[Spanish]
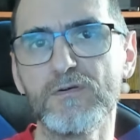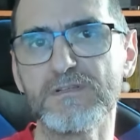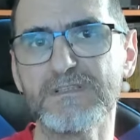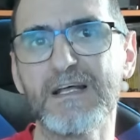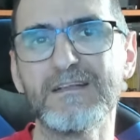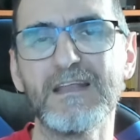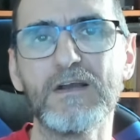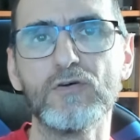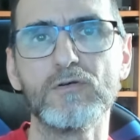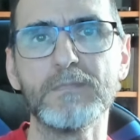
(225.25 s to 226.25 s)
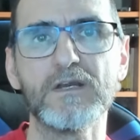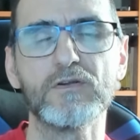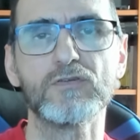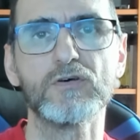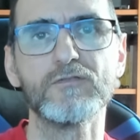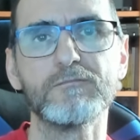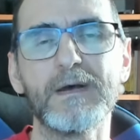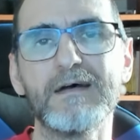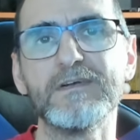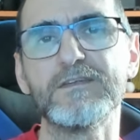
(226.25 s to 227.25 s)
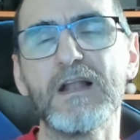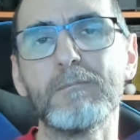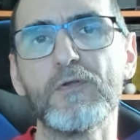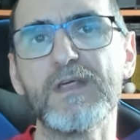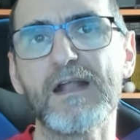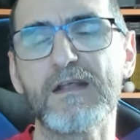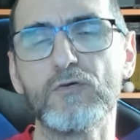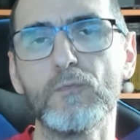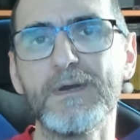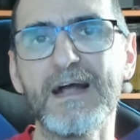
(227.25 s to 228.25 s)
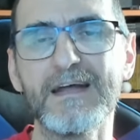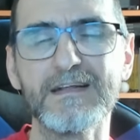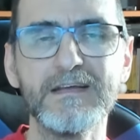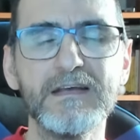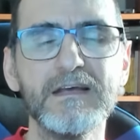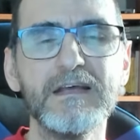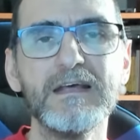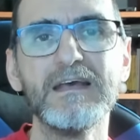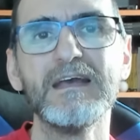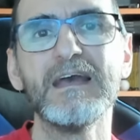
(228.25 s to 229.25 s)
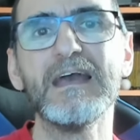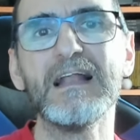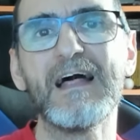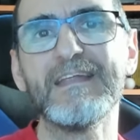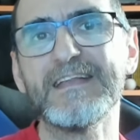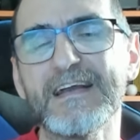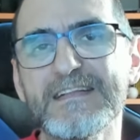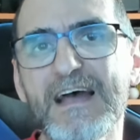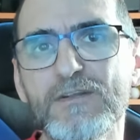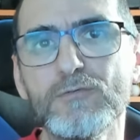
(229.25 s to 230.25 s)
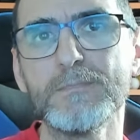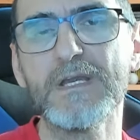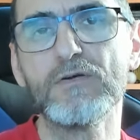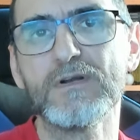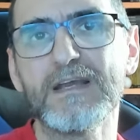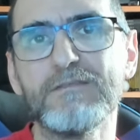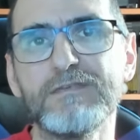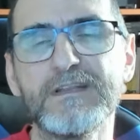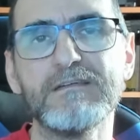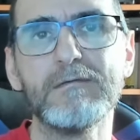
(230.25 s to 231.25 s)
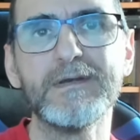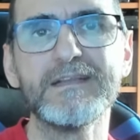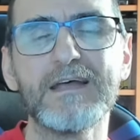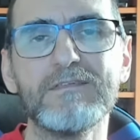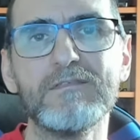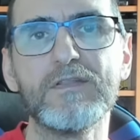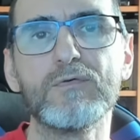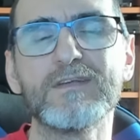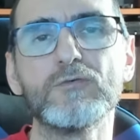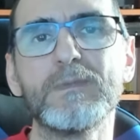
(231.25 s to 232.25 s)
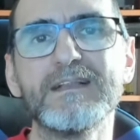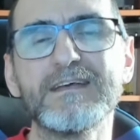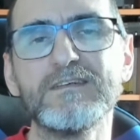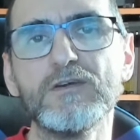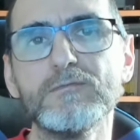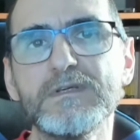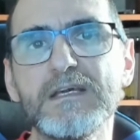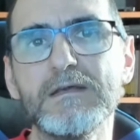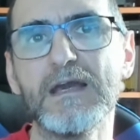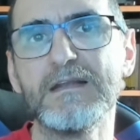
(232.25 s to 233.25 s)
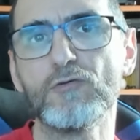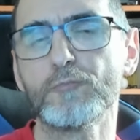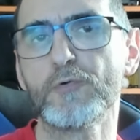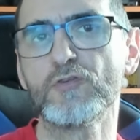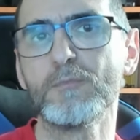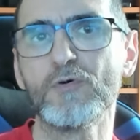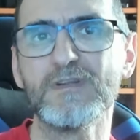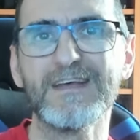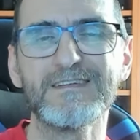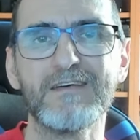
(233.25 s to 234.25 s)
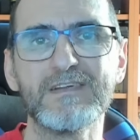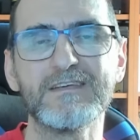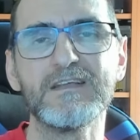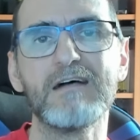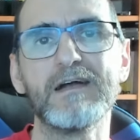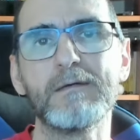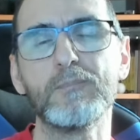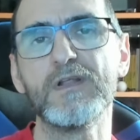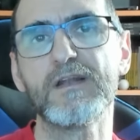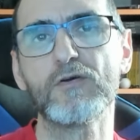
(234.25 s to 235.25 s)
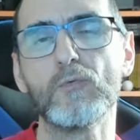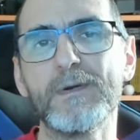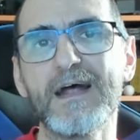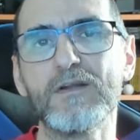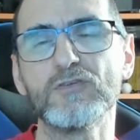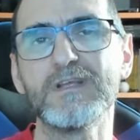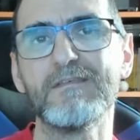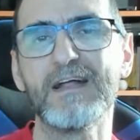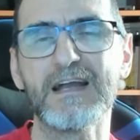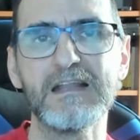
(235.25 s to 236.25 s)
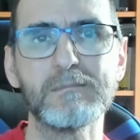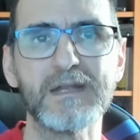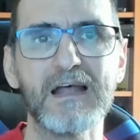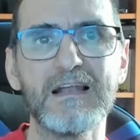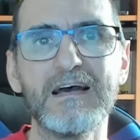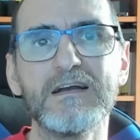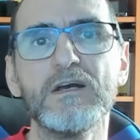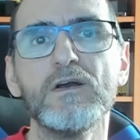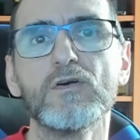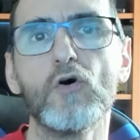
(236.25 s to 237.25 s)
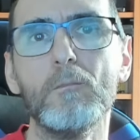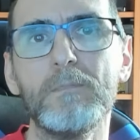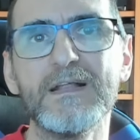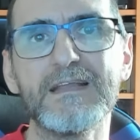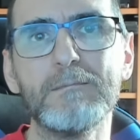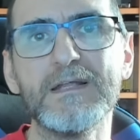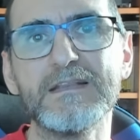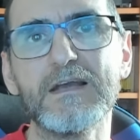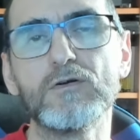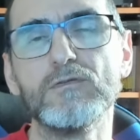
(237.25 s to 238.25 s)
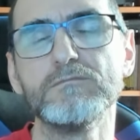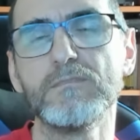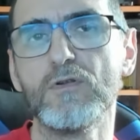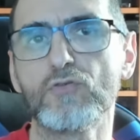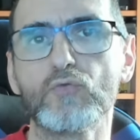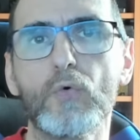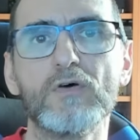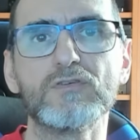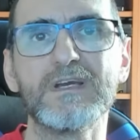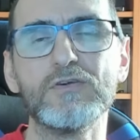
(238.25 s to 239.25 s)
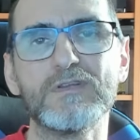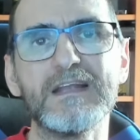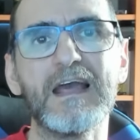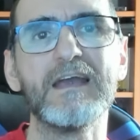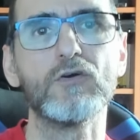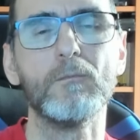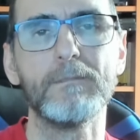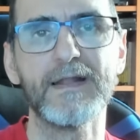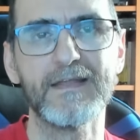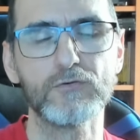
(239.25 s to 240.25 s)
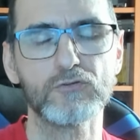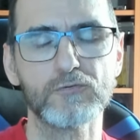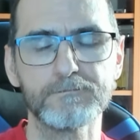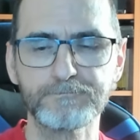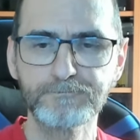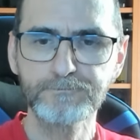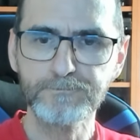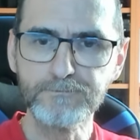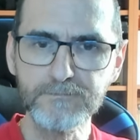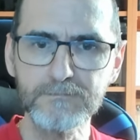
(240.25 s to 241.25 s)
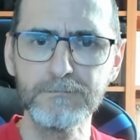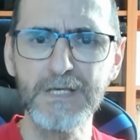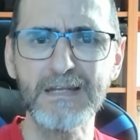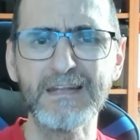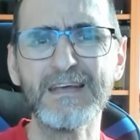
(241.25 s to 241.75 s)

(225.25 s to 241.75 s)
Contacté con Microsoft para ver si la podía recuperar eh, la detectaron, vieron que efectivamente había habido una suplantación y en los próximos días sabré si la van a poder recuperar o si habrá que eliminarla completamente con los juegos que yo tenía ahí comprados. Bien.